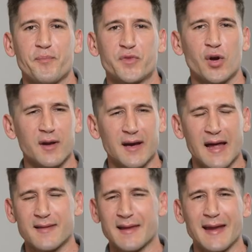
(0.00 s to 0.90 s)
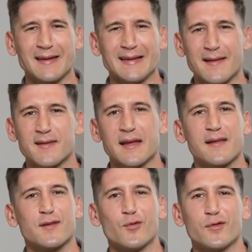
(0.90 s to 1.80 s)
Toleranz ein ganz,
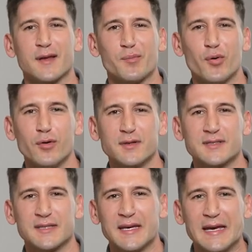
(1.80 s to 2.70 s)
ganz großer Punkt.